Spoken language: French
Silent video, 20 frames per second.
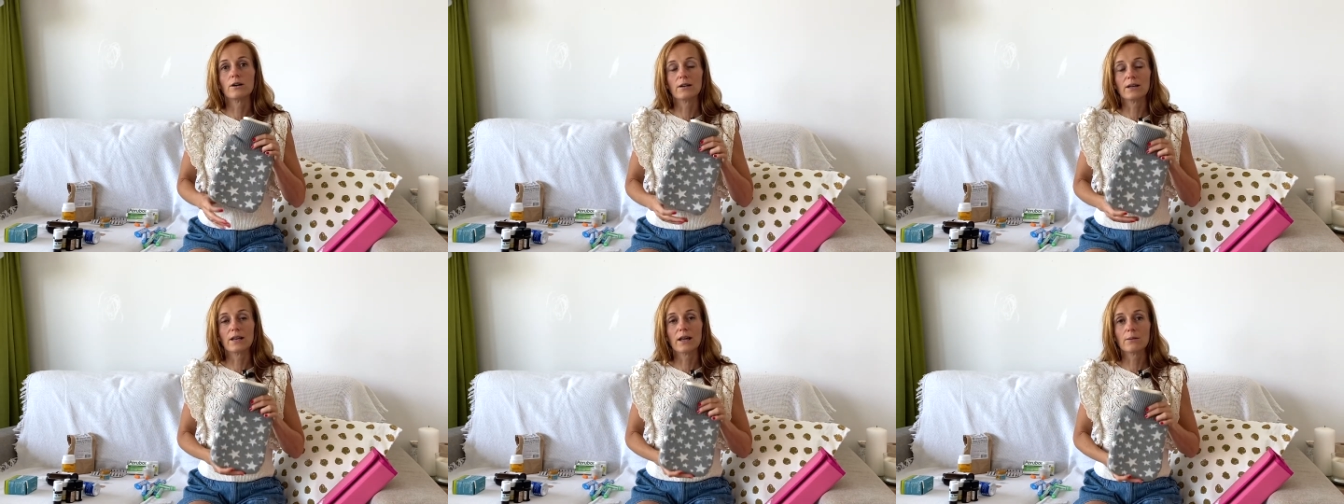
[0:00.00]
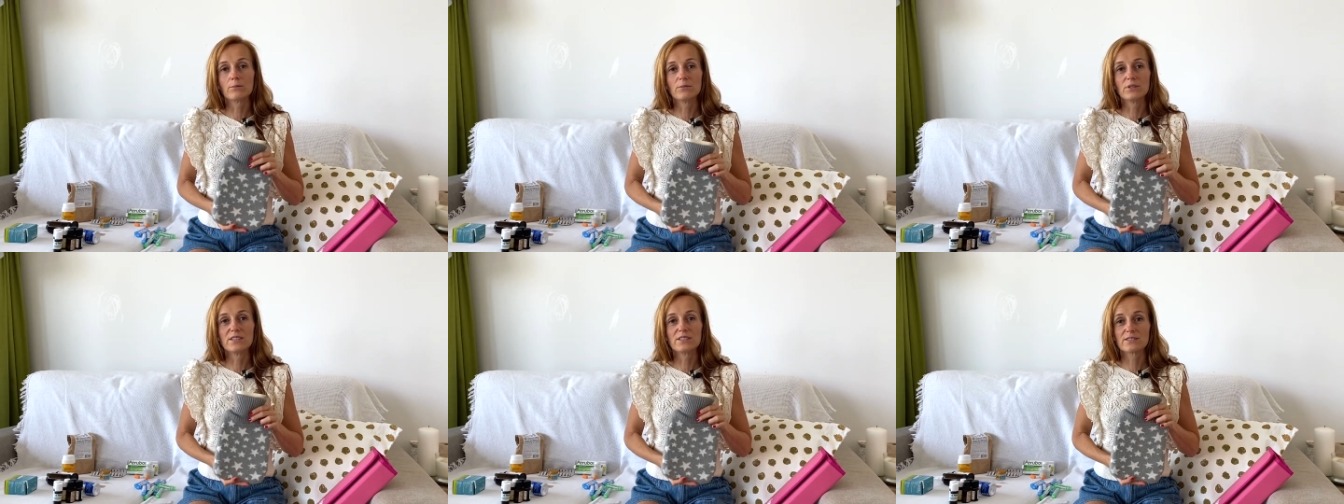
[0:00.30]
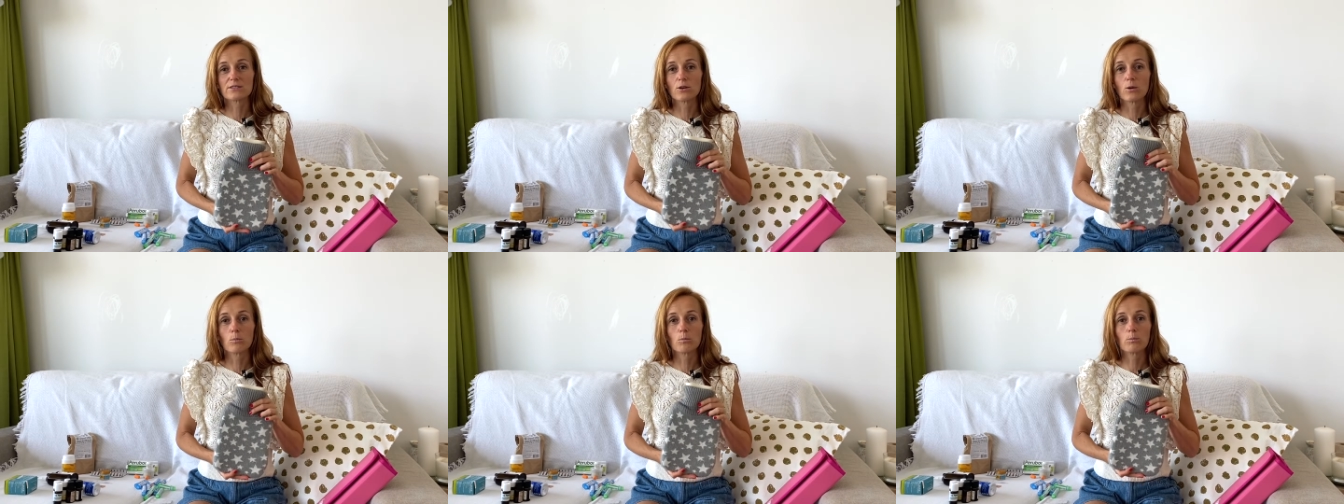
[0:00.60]
la mise
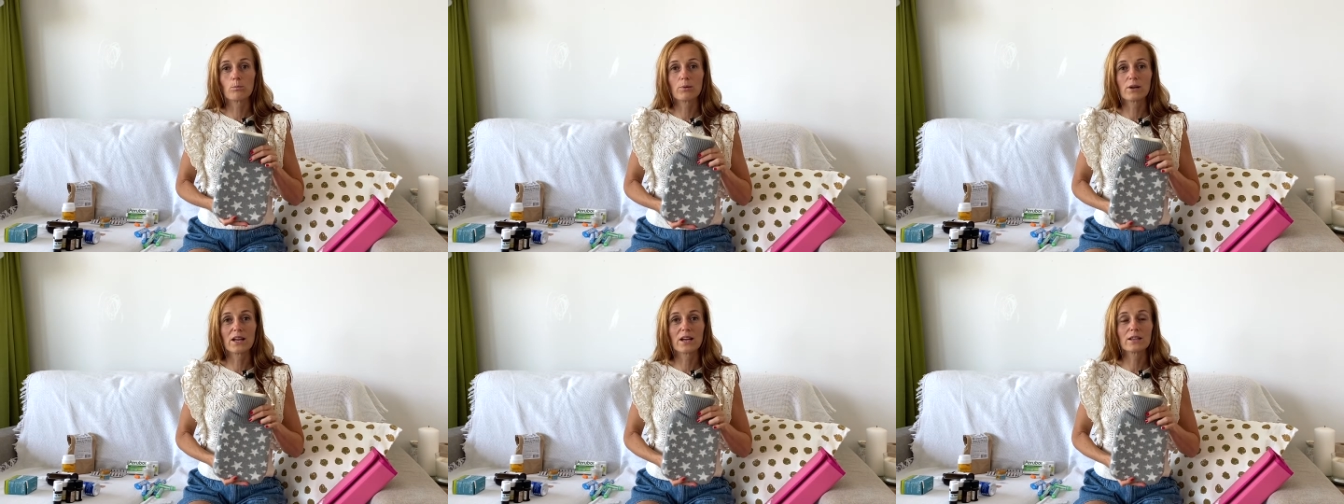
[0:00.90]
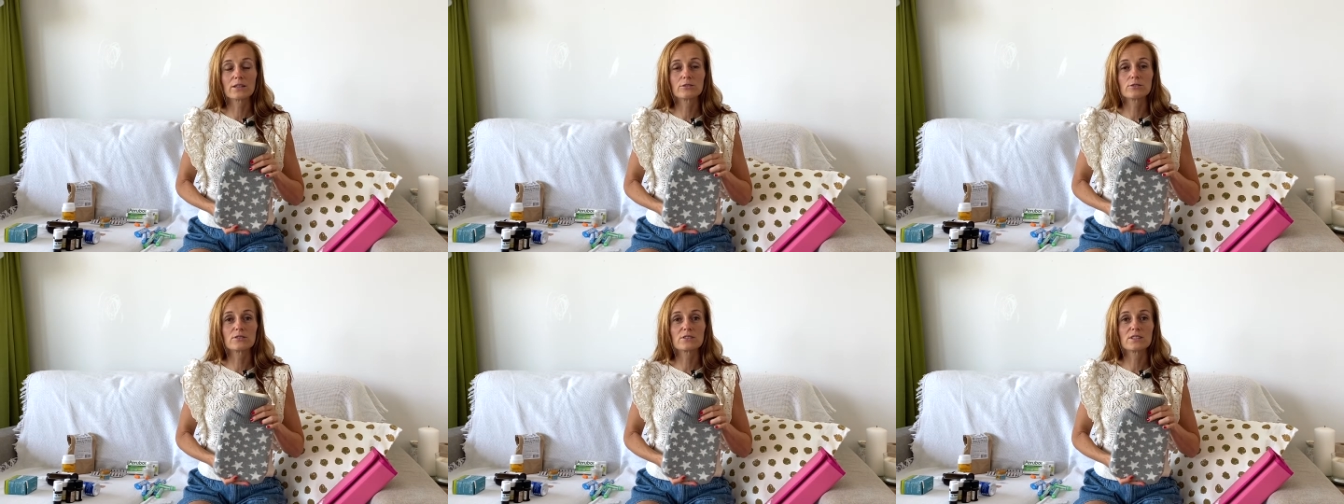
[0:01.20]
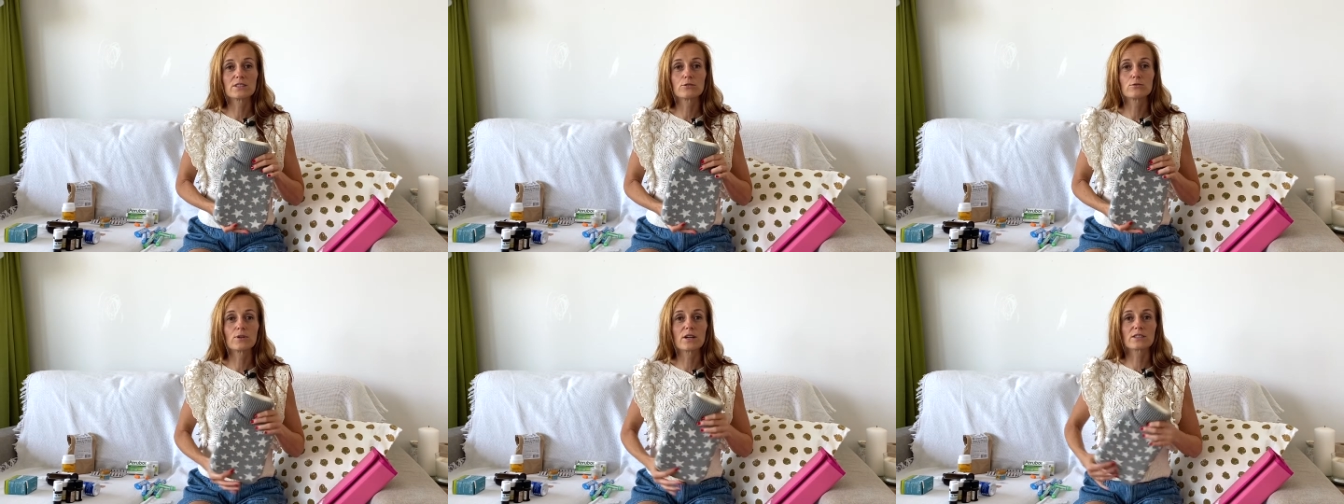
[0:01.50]
dans plein de
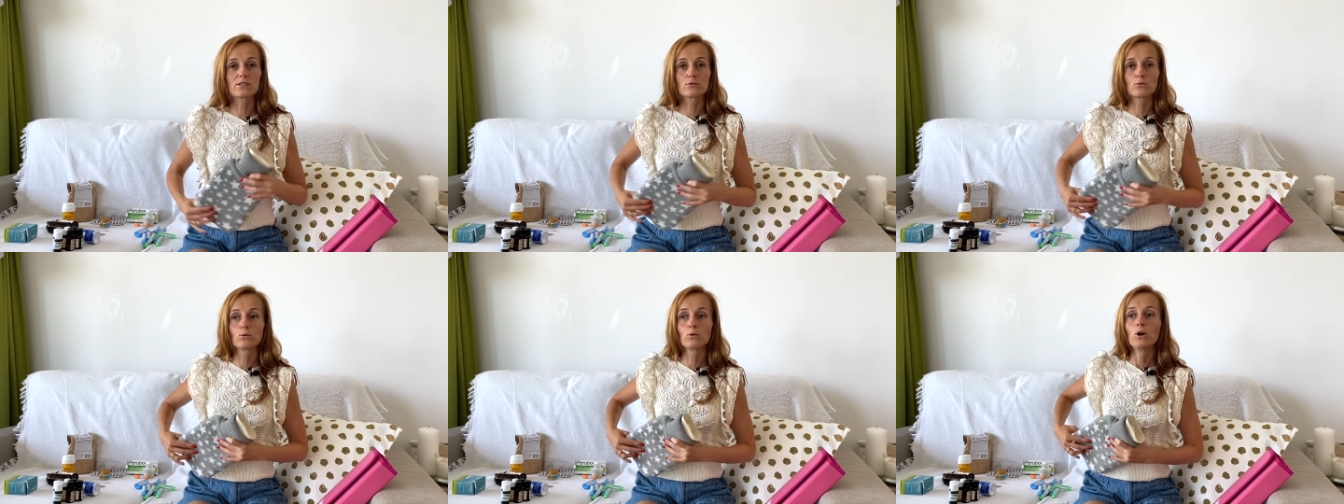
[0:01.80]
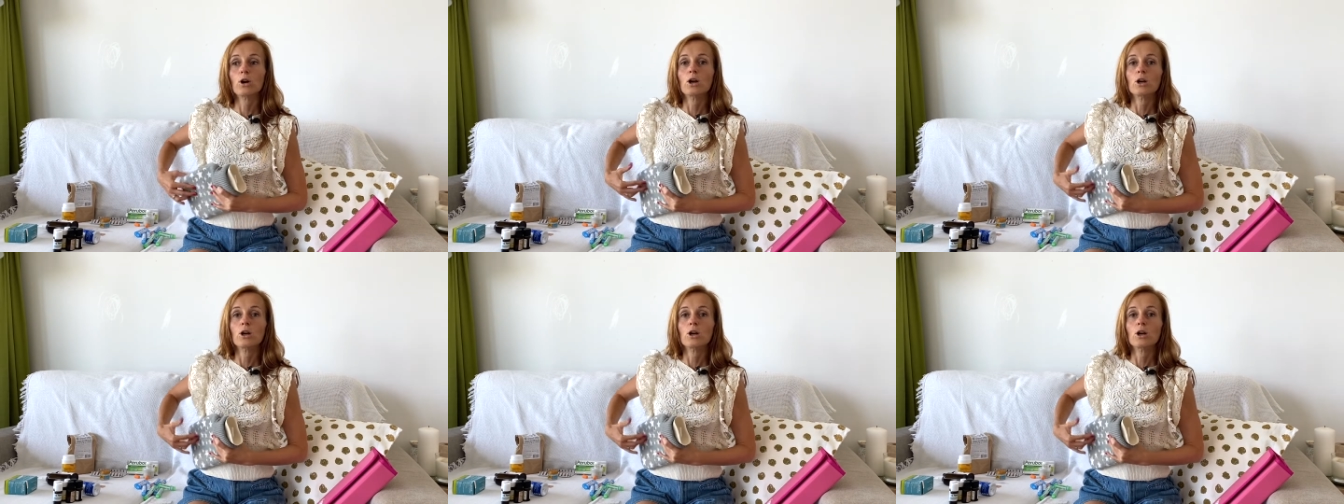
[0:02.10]
situations,